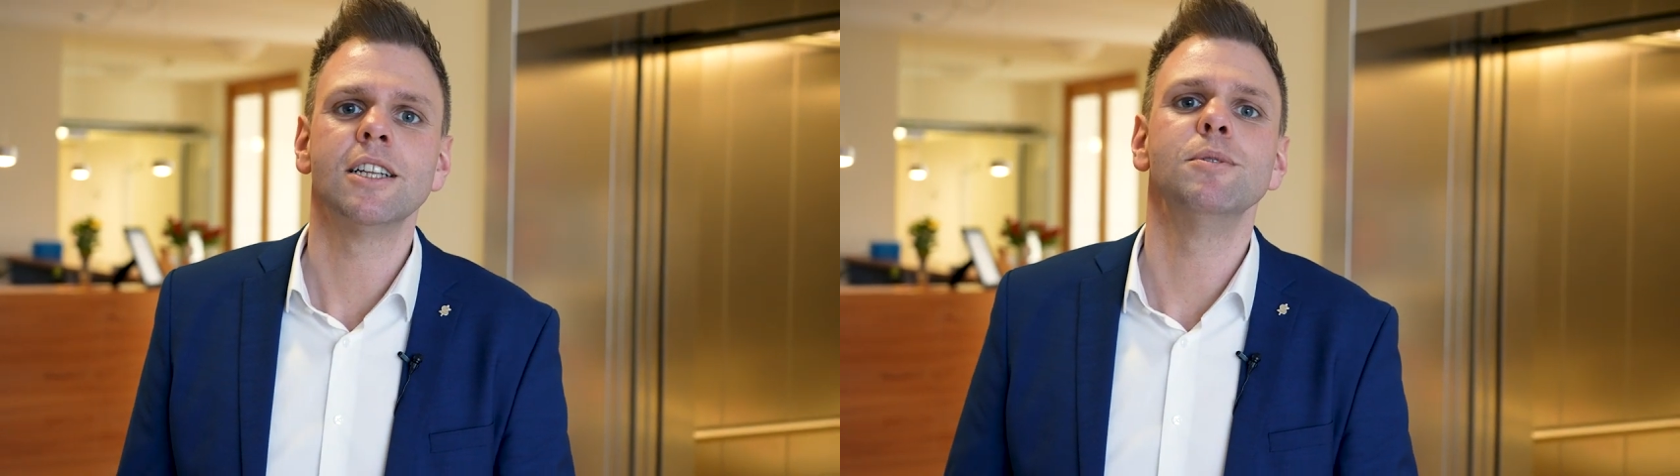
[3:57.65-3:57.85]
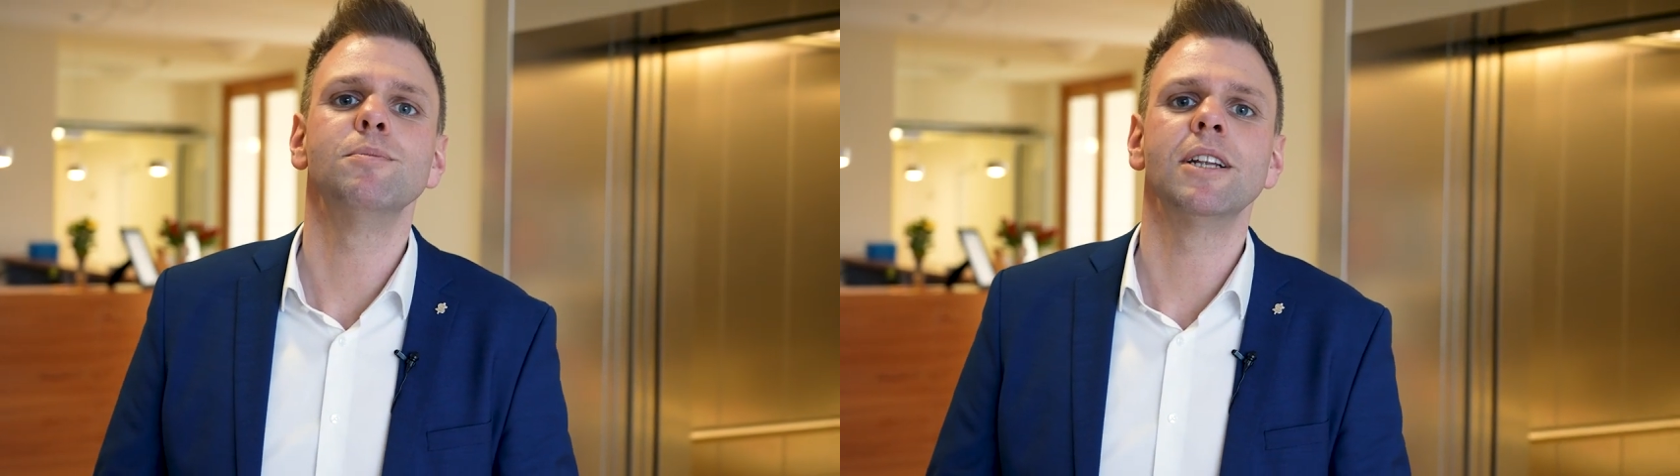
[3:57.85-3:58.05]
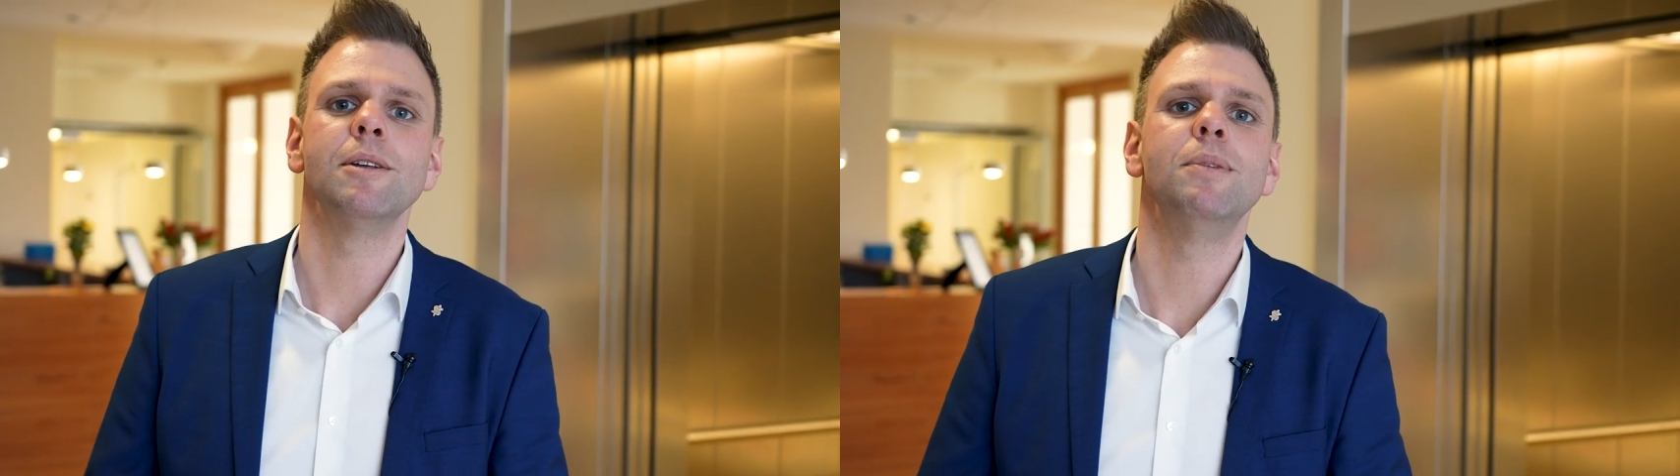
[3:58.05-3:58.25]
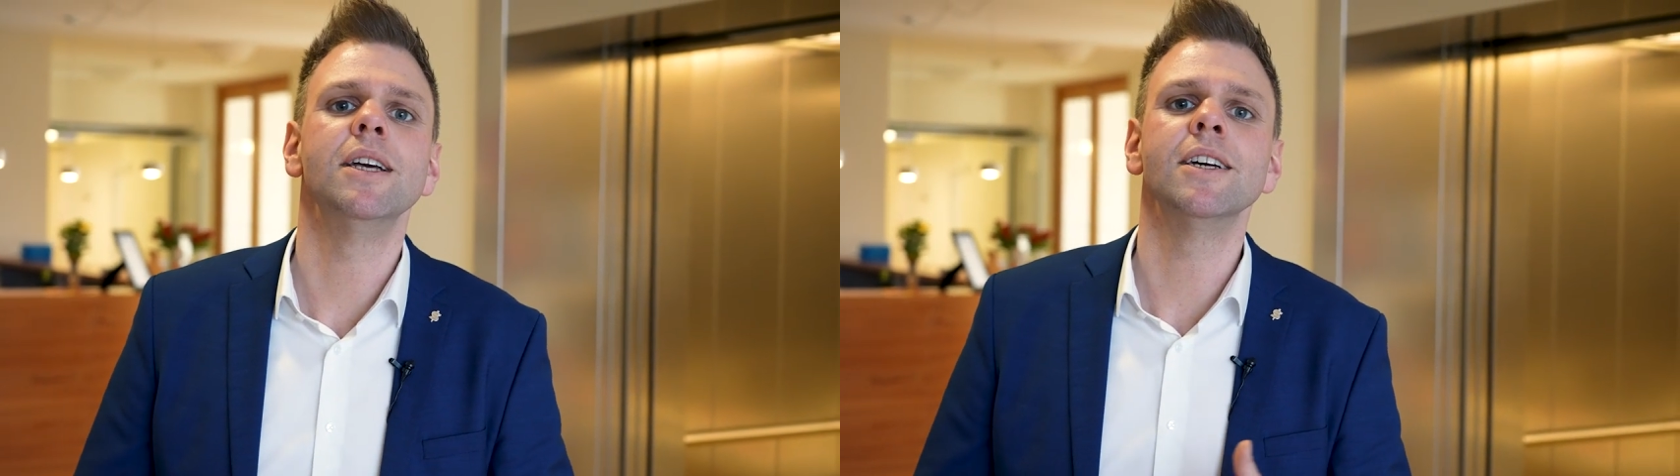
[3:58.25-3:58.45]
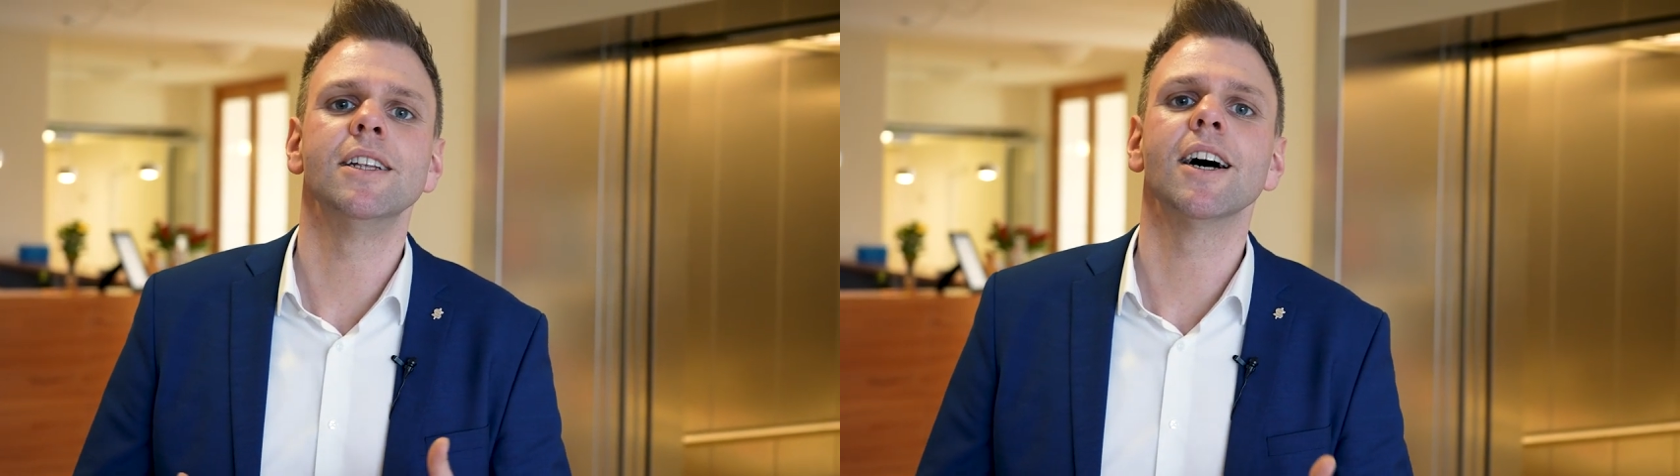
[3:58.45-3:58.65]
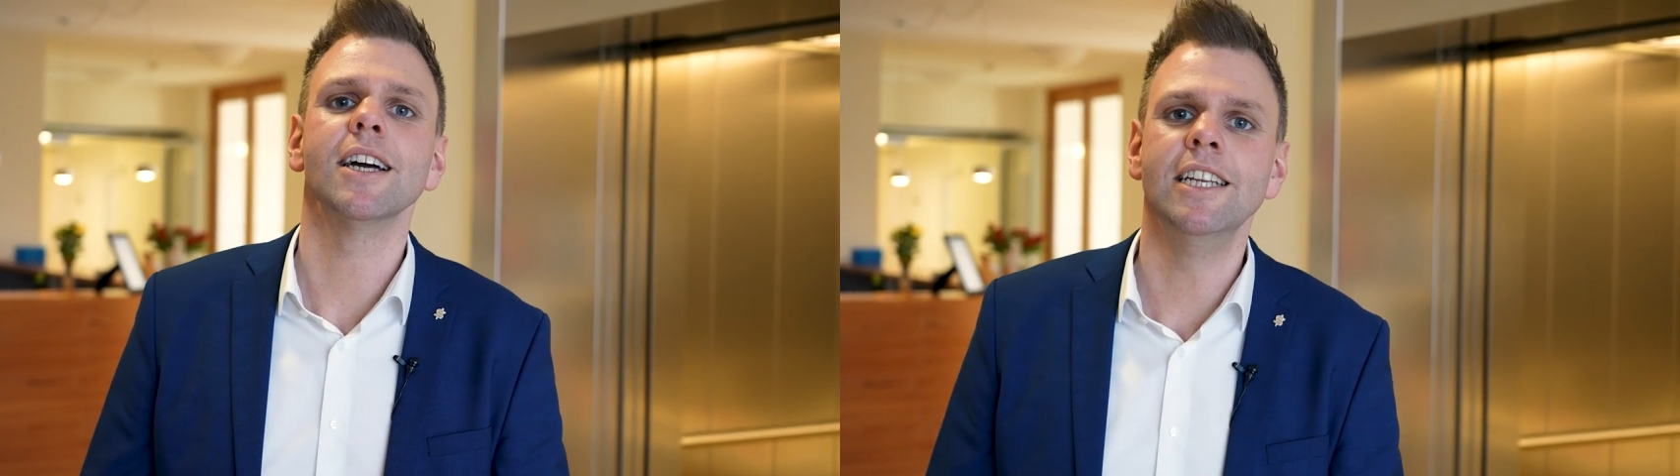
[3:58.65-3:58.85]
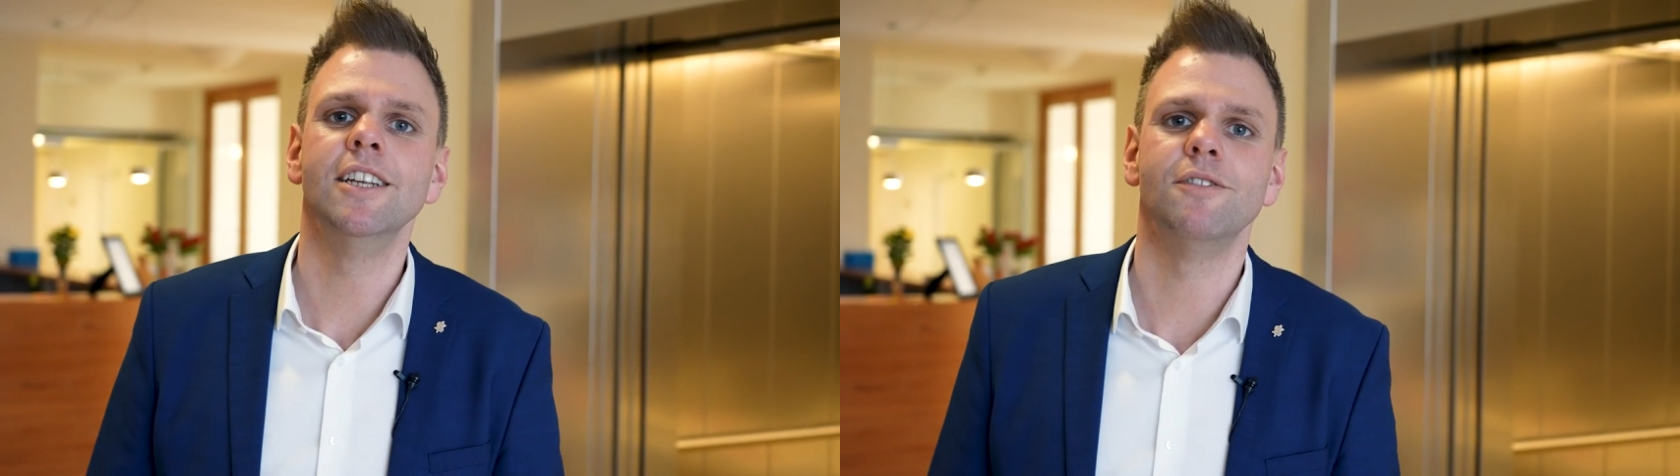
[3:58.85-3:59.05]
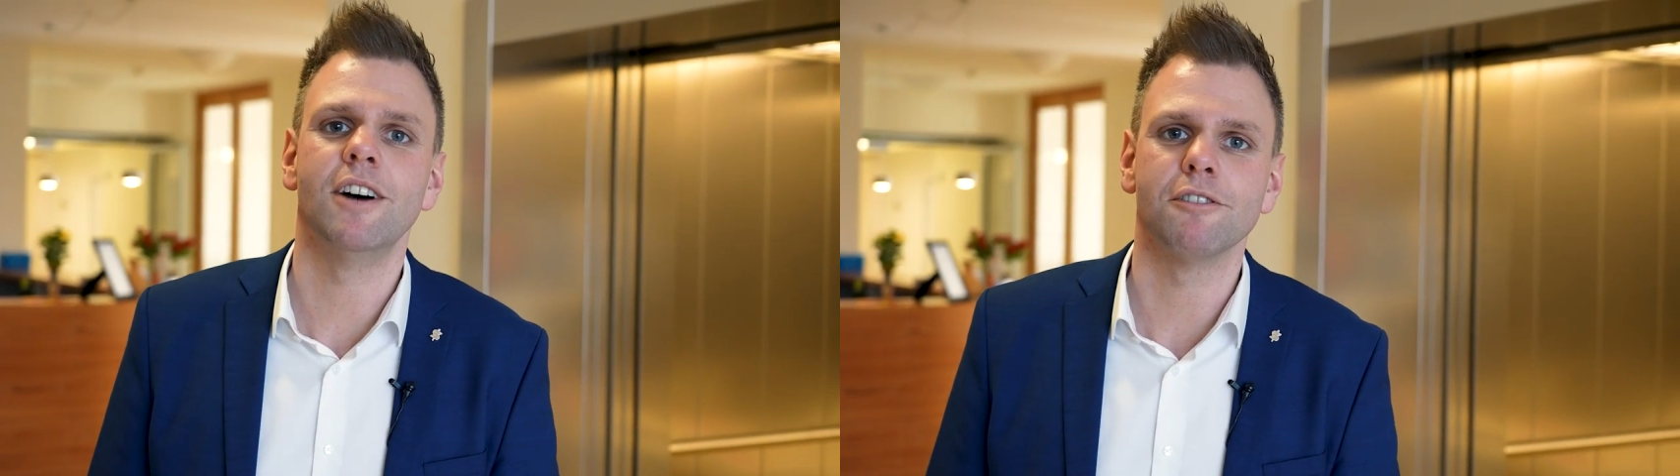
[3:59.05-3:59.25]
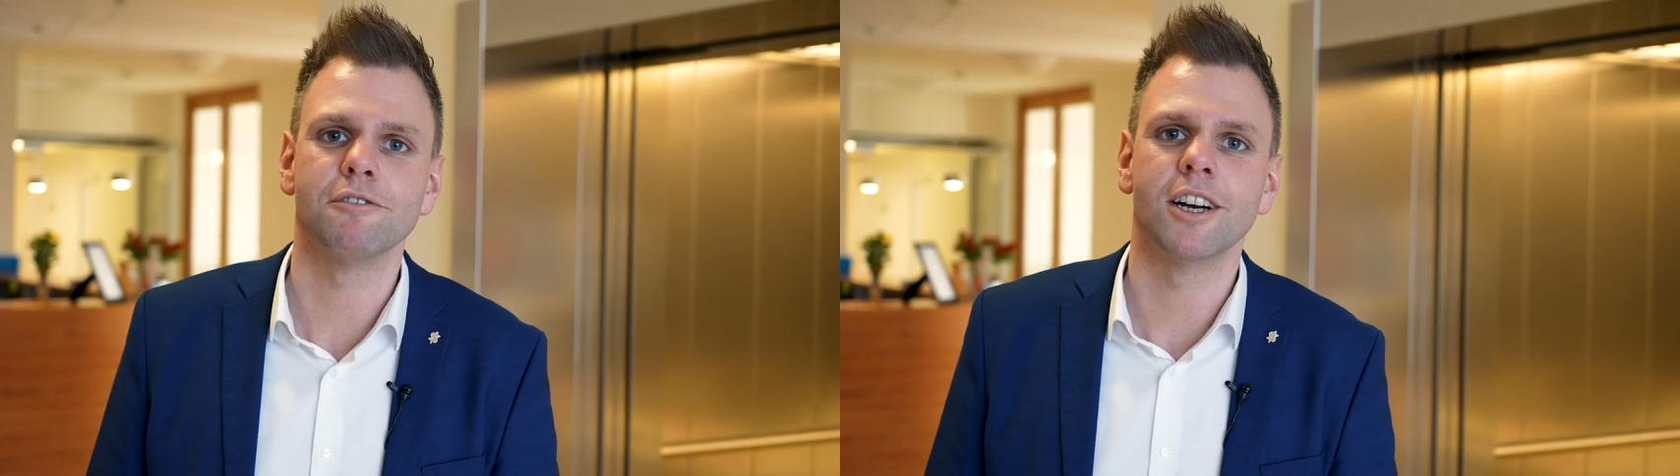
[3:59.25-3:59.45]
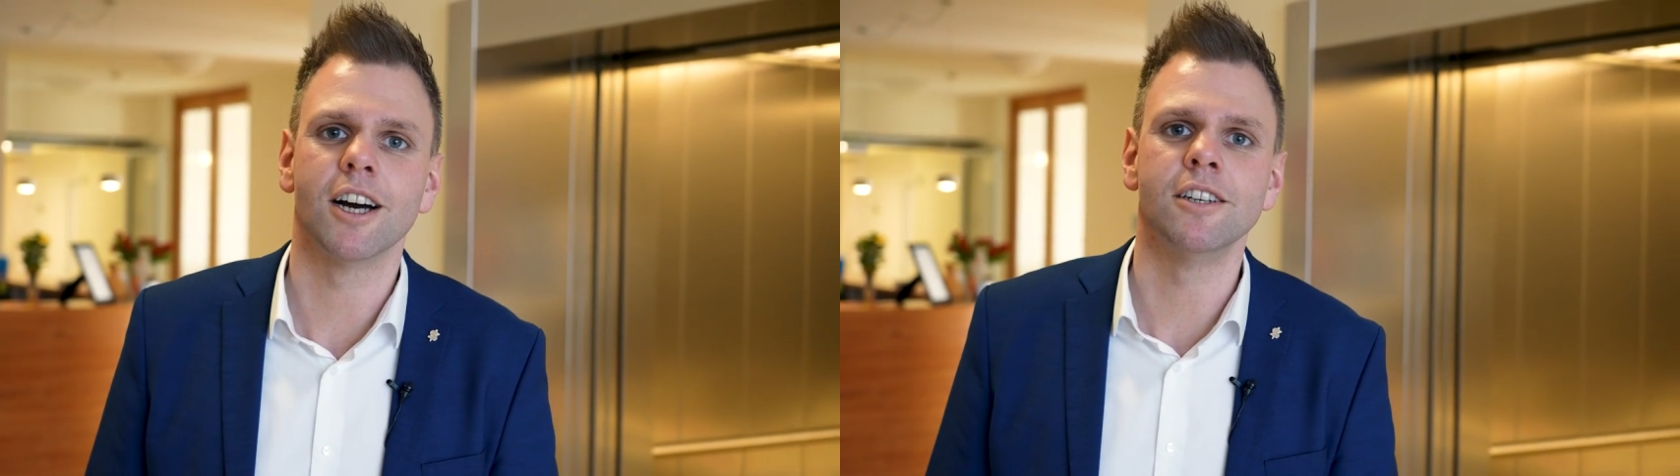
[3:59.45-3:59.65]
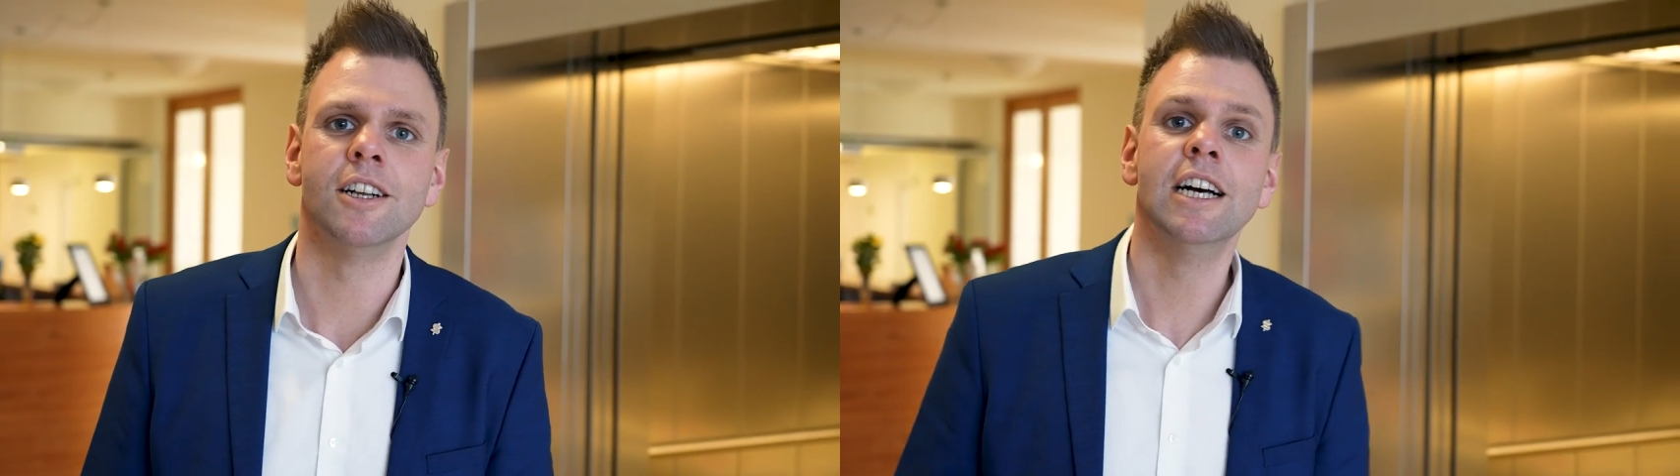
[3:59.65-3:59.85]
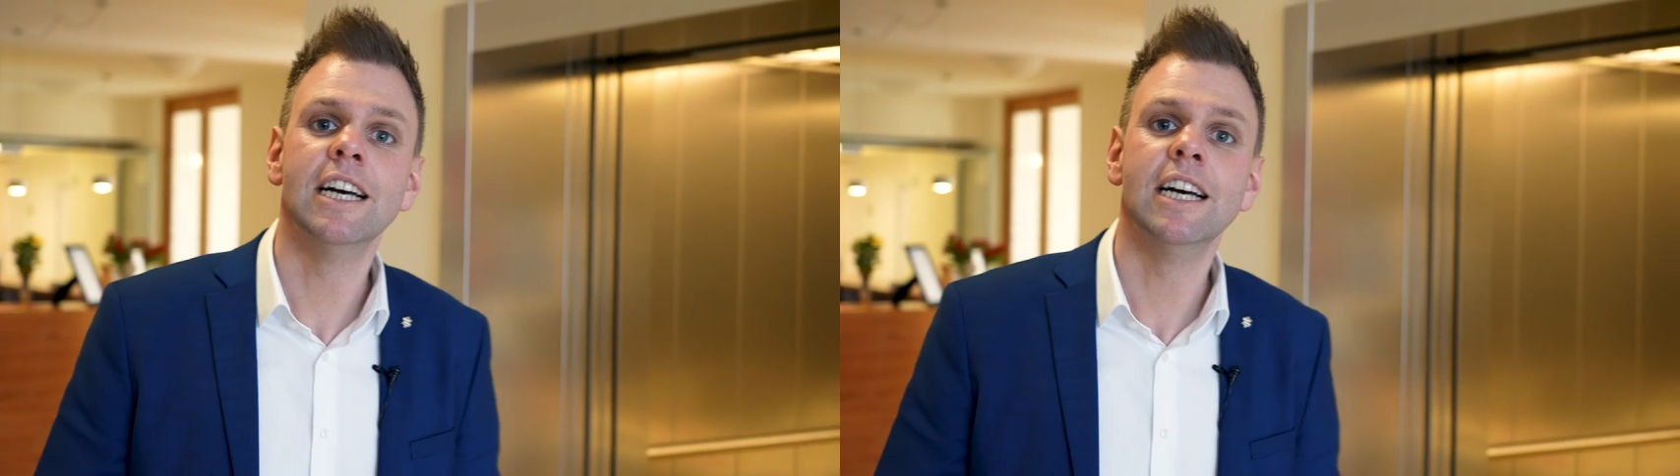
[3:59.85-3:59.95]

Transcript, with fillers: damit man den Blick nach innen werfen kann.